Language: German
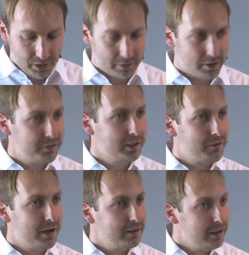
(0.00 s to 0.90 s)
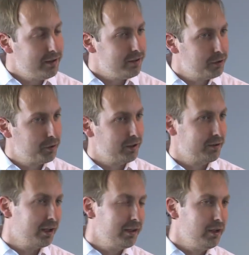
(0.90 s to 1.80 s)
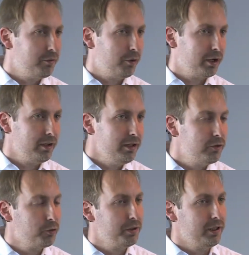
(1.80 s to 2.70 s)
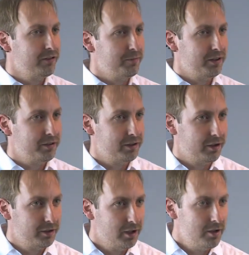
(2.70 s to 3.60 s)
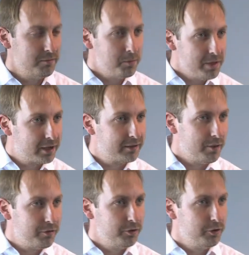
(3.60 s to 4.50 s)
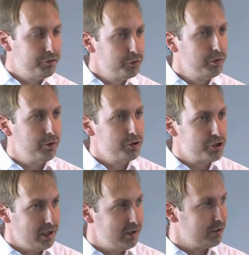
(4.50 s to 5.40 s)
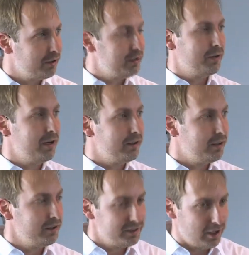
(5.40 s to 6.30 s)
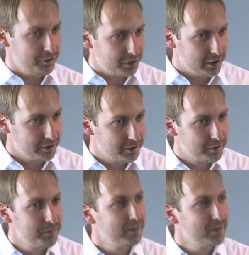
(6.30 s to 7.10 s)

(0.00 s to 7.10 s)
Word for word: dass die Qualität sich durch das agile Vorgehen nicht unbedingt verbessert hat. Man merkt es einfach nur früher und schneller, dass die Qualität nicht ausreichend ist.